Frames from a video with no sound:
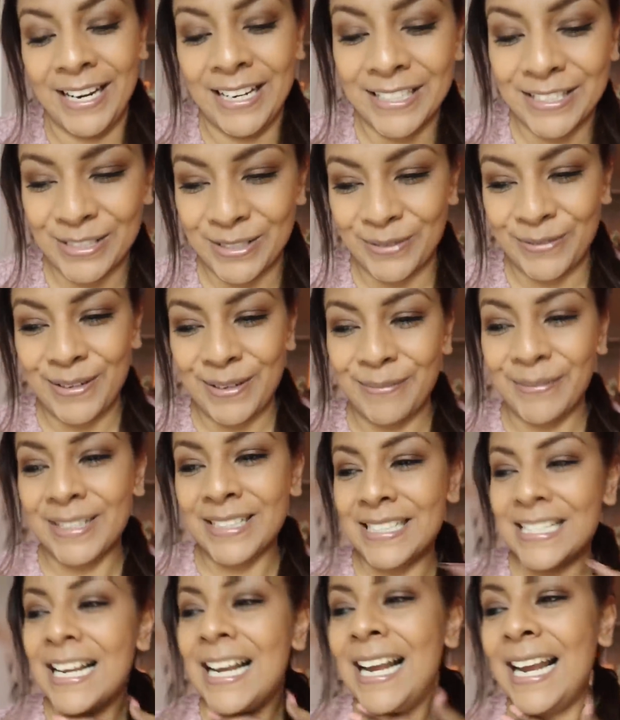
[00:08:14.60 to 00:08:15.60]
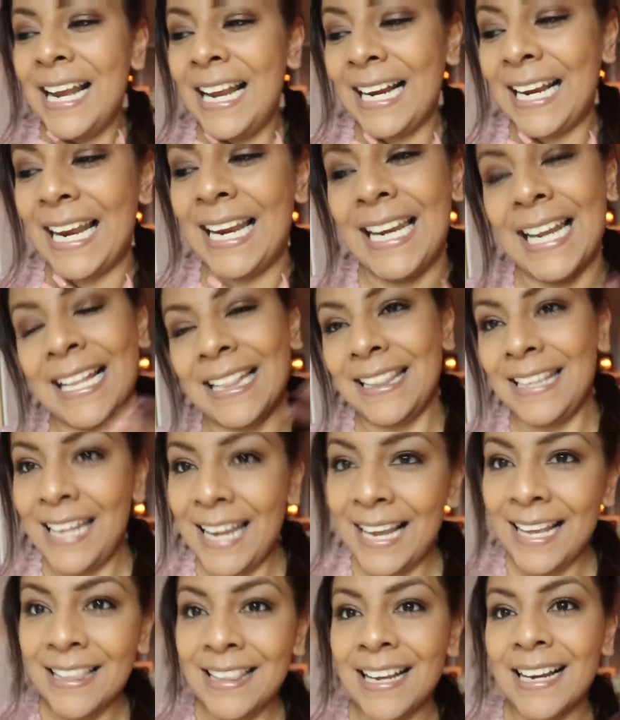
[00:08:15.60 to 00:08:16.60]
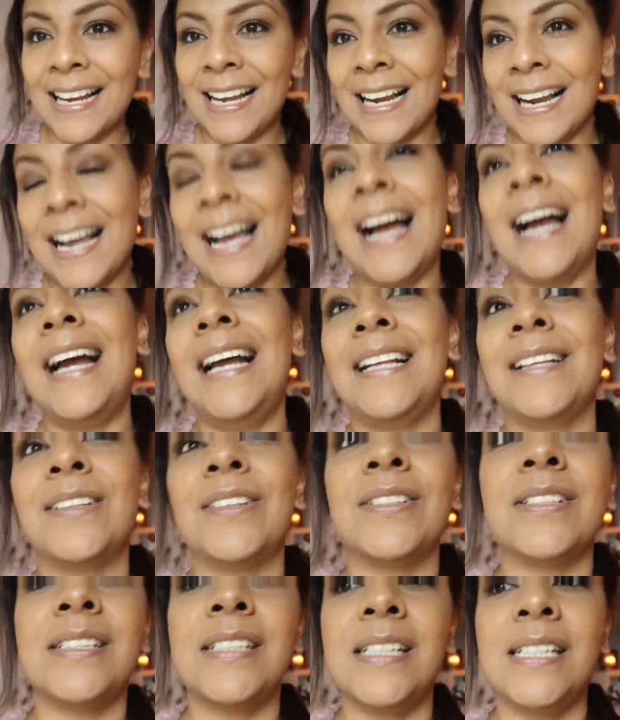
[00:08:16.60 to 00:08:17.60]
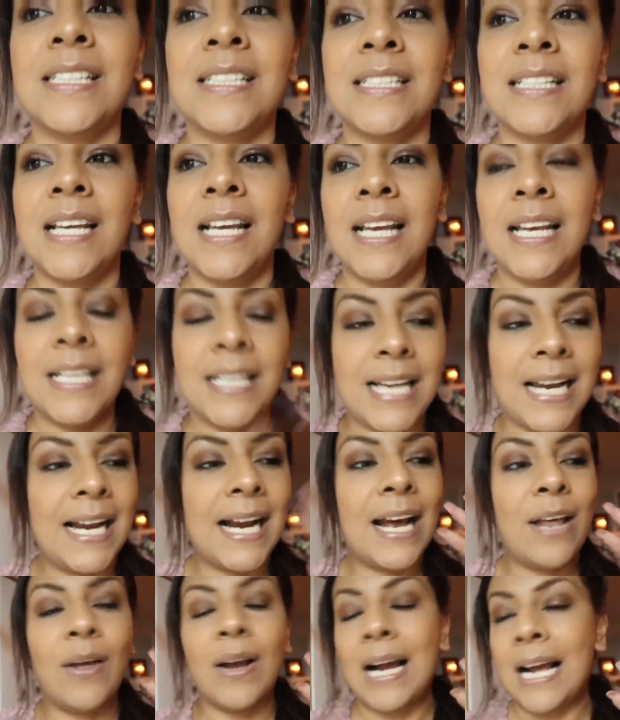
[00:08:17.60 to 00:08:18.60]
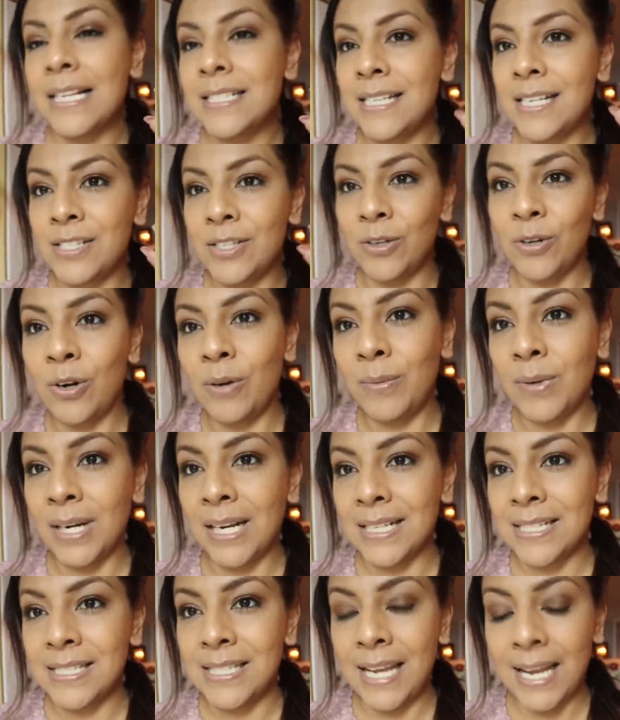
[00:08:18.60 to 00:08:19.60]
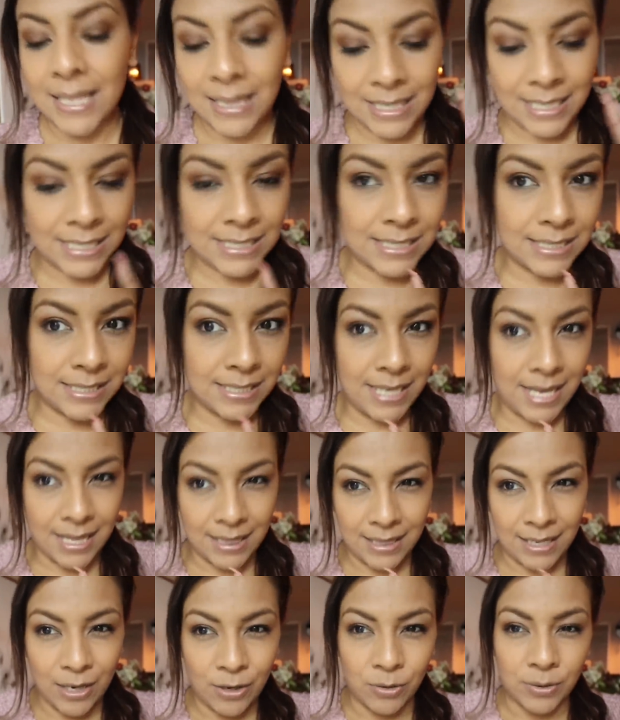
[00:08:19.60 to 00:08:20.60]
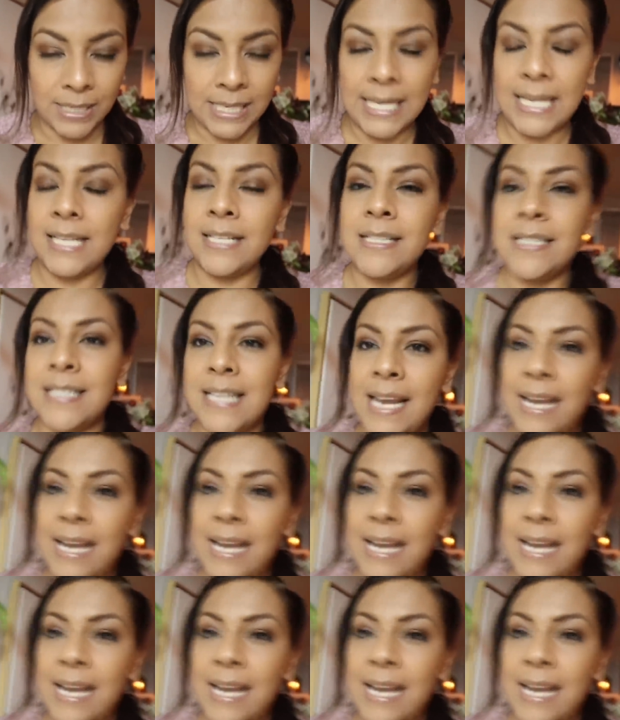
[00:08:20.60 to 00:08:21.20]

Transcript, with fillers: estuvimos que en la tienda, que acá, entonces ya he llegado a casa, son como las 7, 7 con 15